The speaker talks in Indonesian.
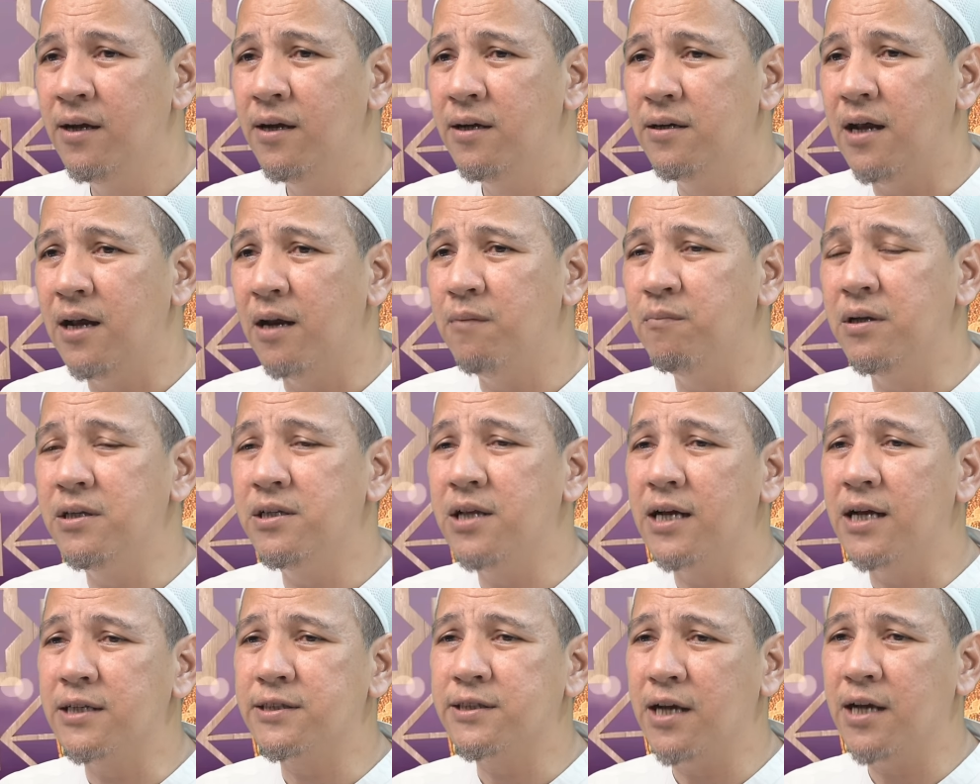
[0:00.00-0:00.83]
dan
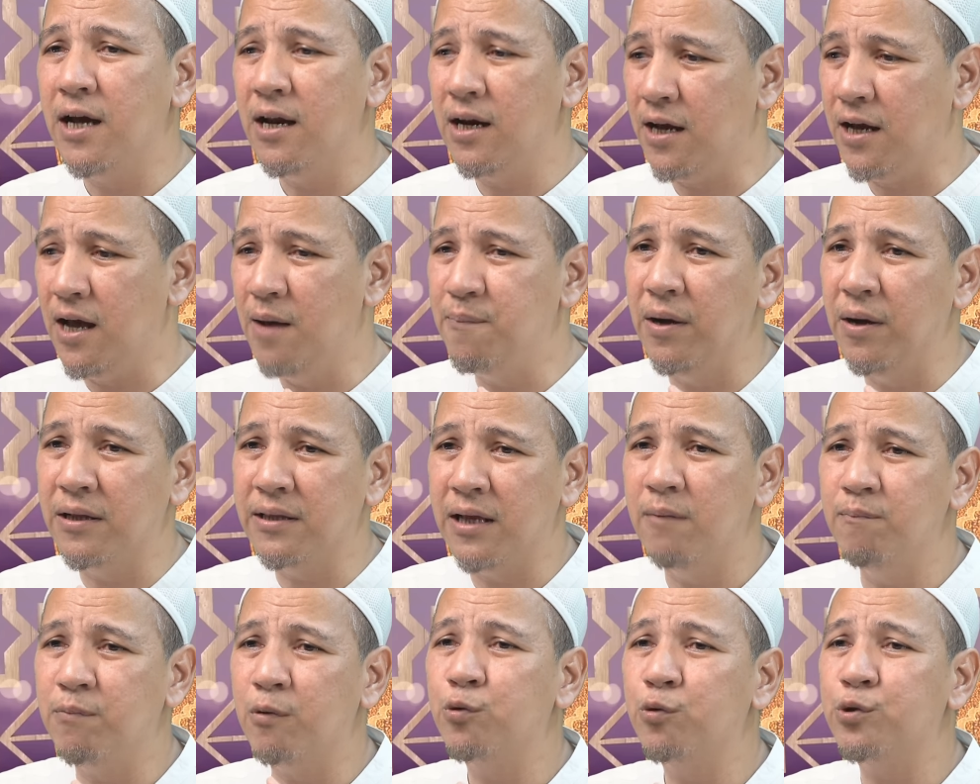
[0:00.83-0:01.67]
menjelaskan
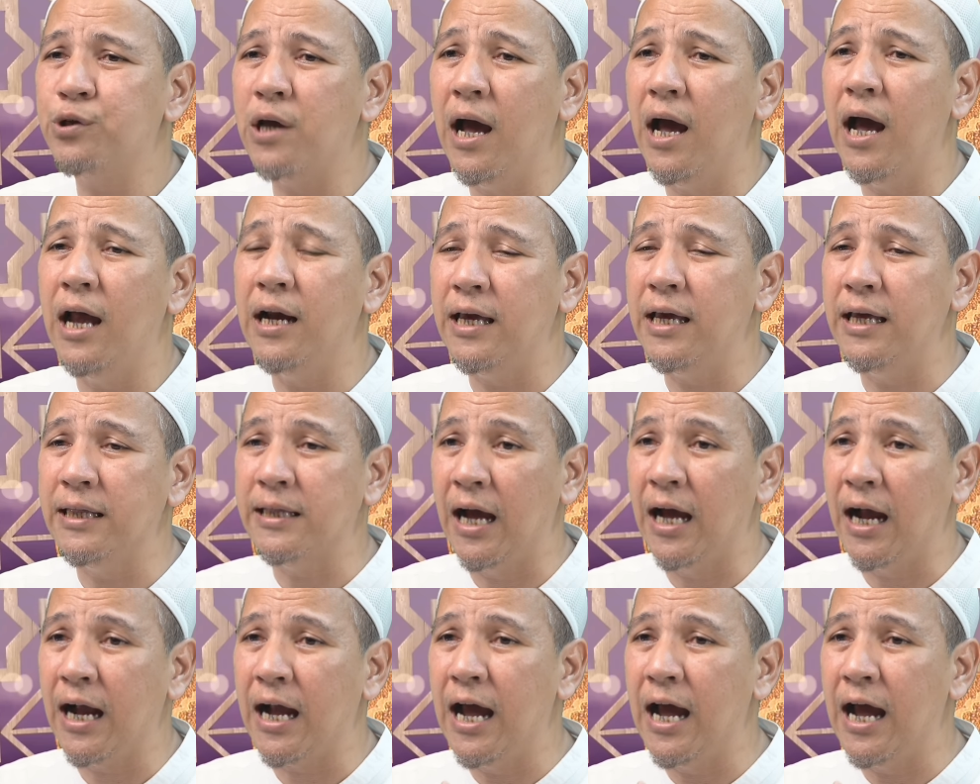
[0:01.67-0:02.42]
kehebatan perusahaan kita.